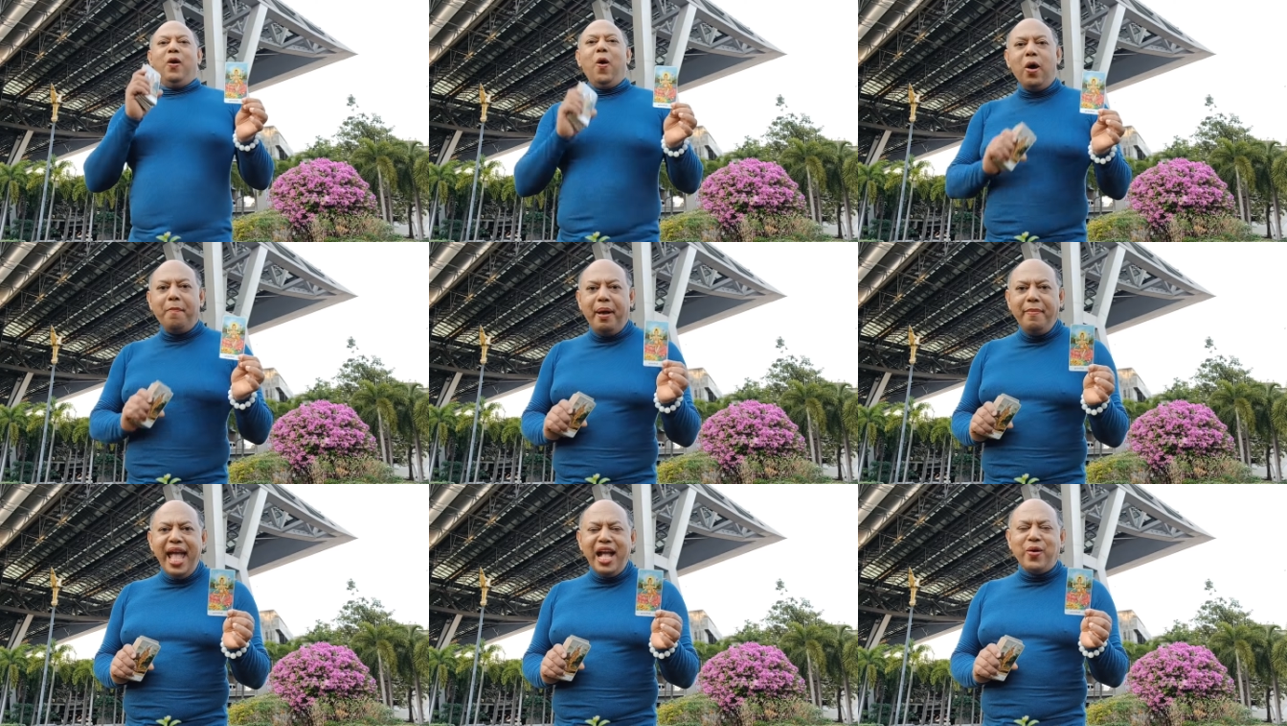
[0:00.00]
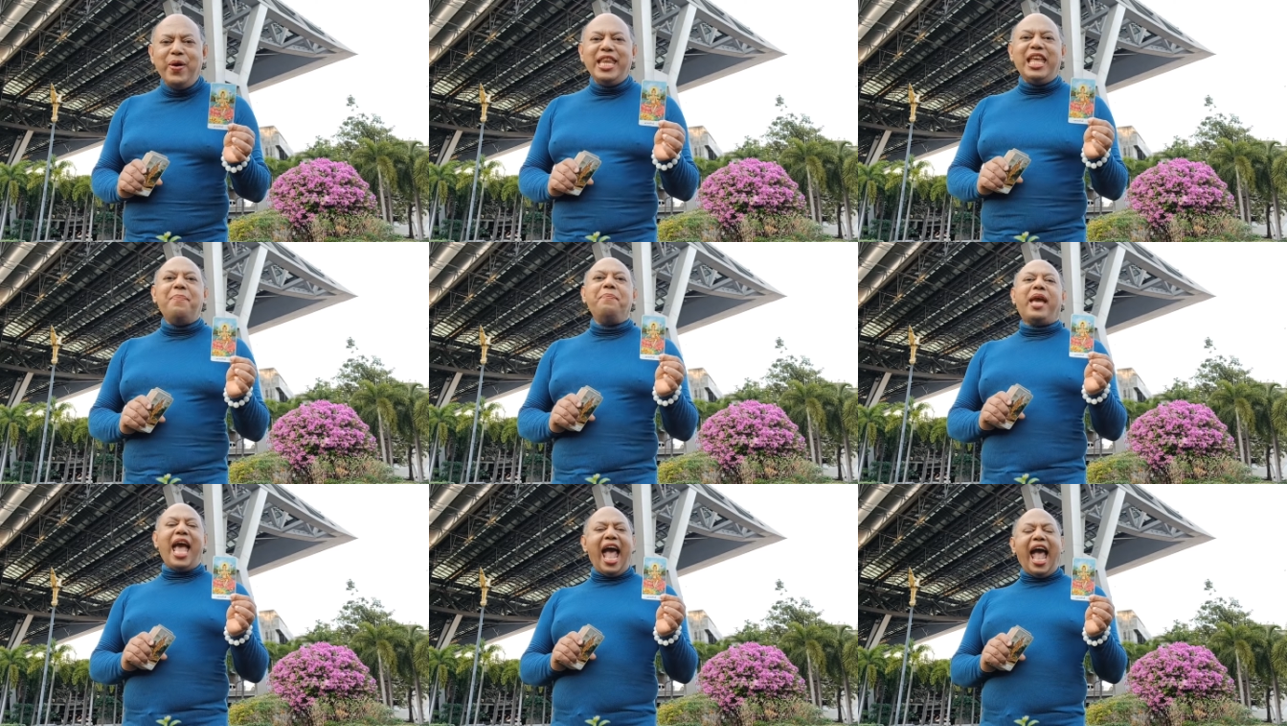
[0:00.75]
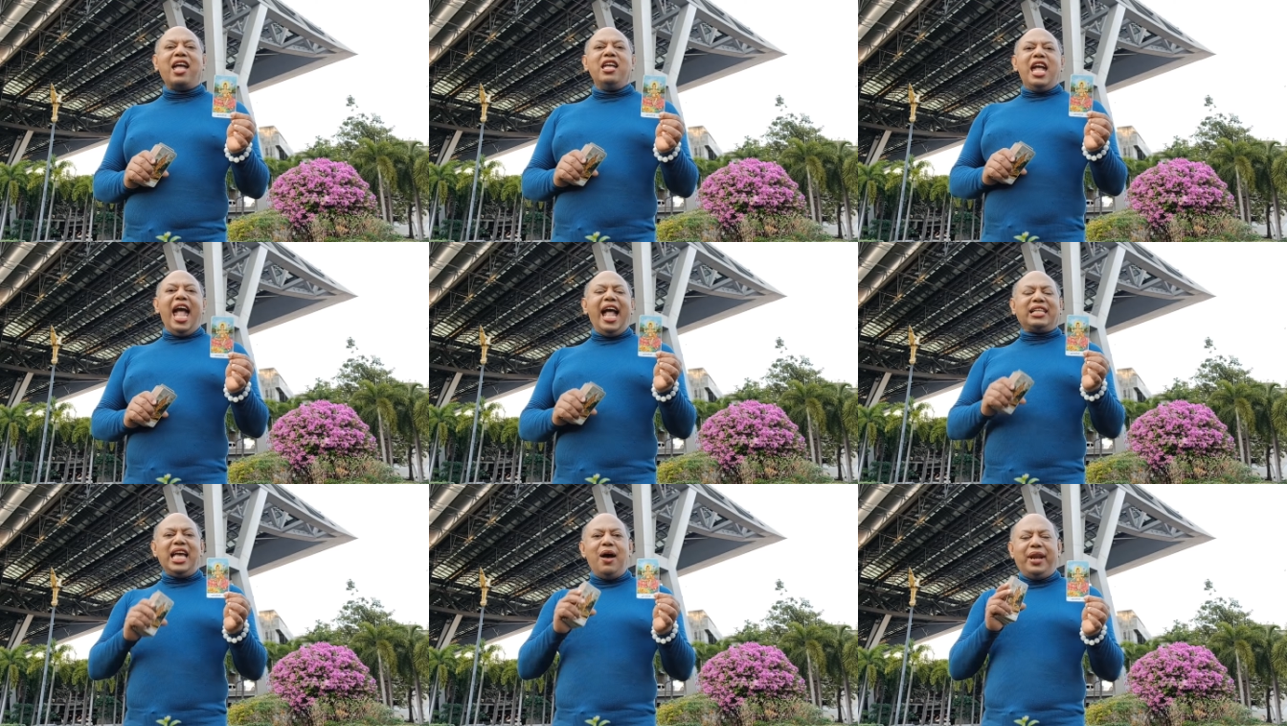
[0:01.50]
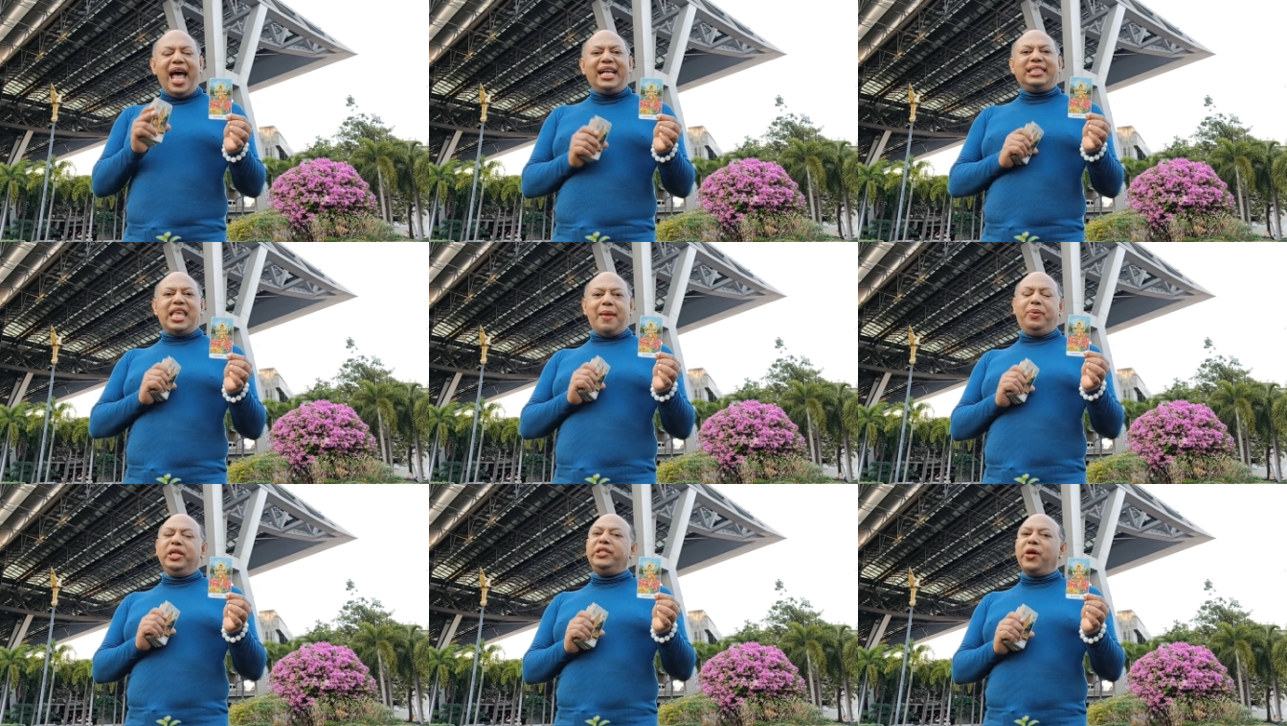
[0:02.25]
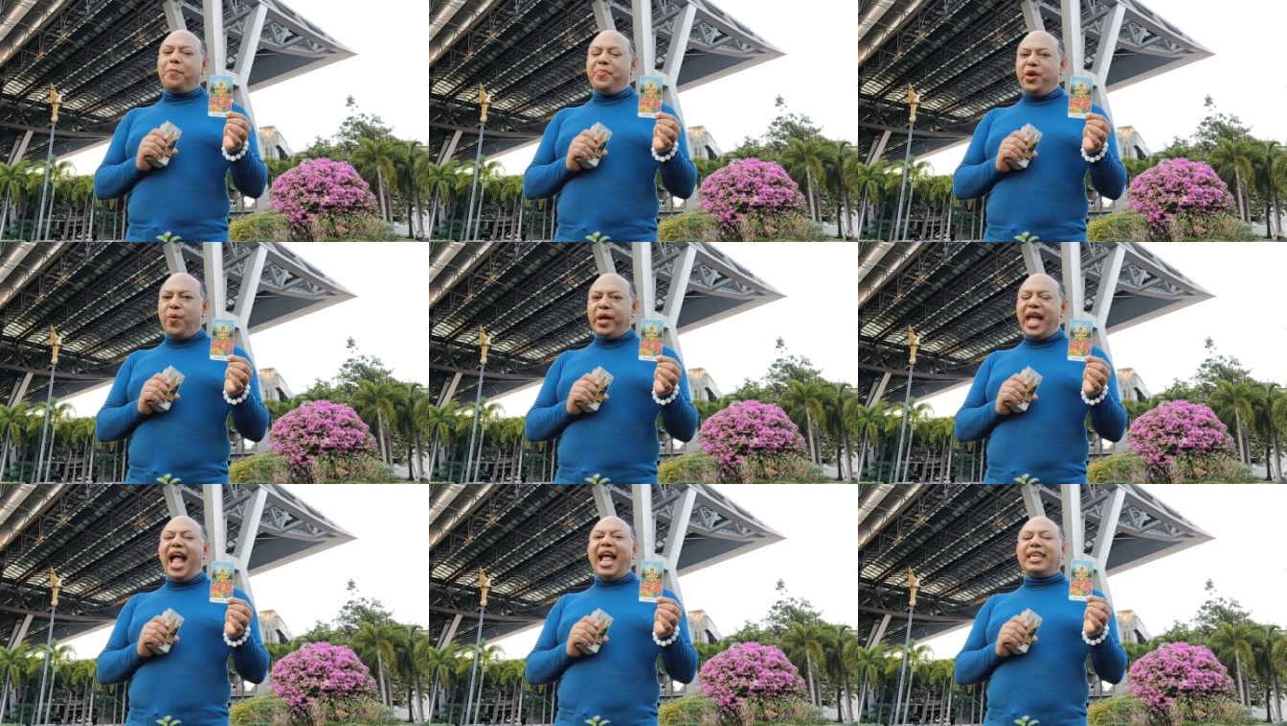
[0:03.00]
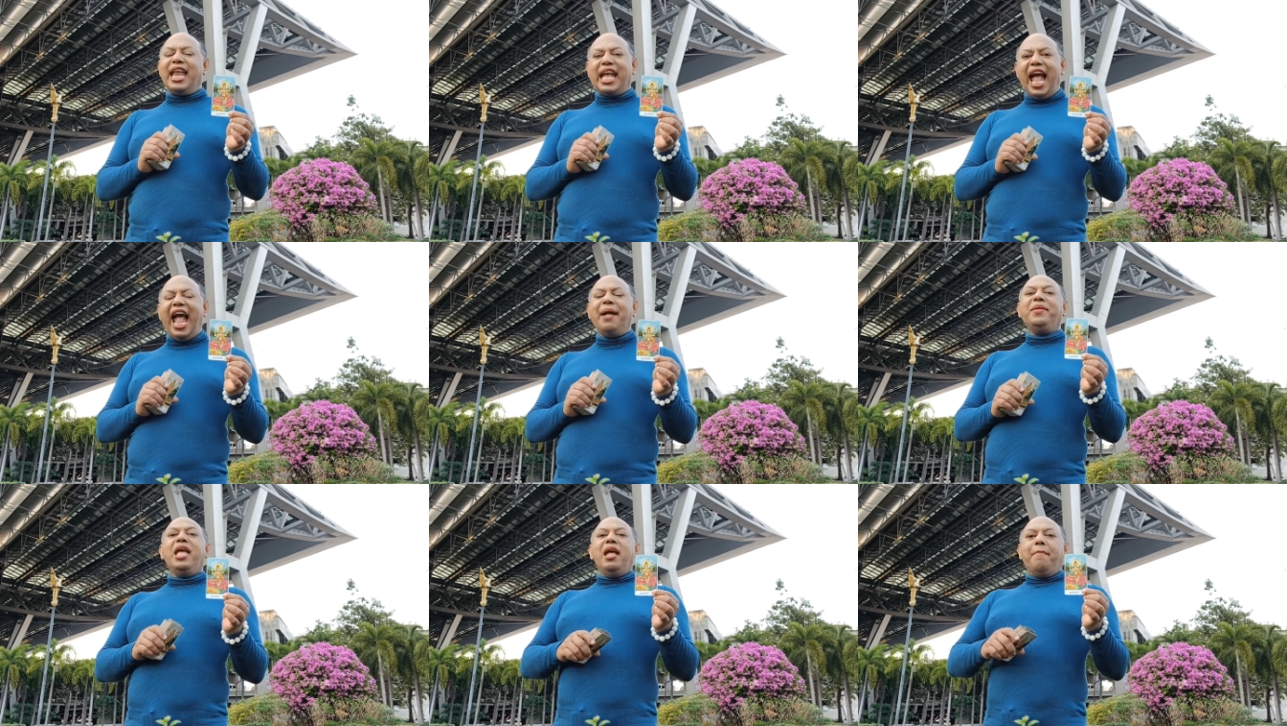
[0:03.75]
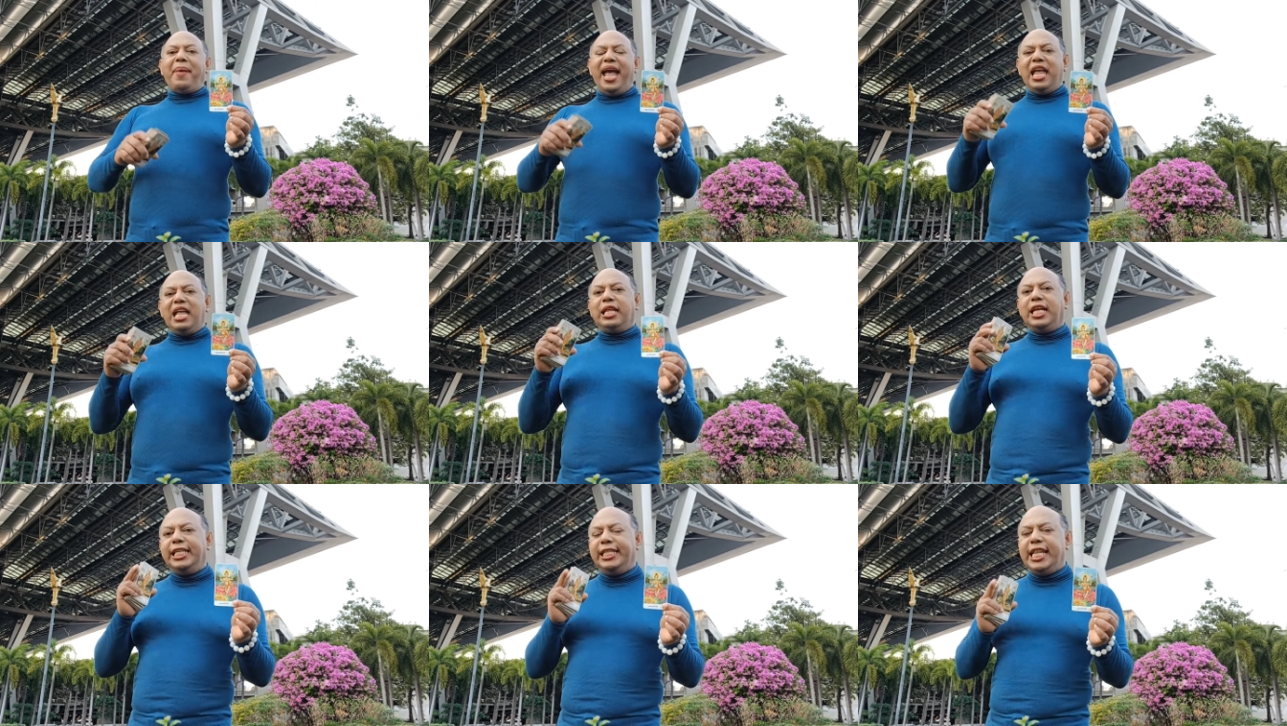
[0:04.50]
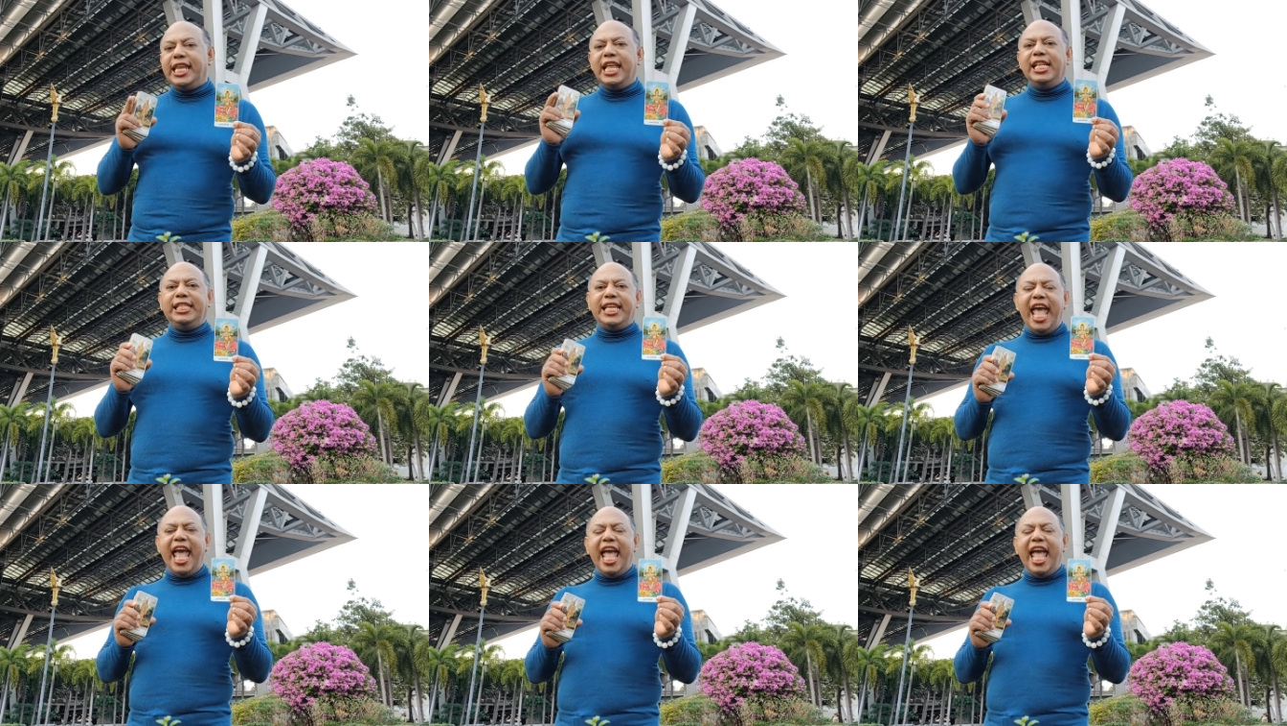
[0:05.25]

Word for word: องค์พระแม่กวนอิมค่ะ หากชาวราศีพฤษภมีโอกาสนะคะ ไปถือศีลกินเจ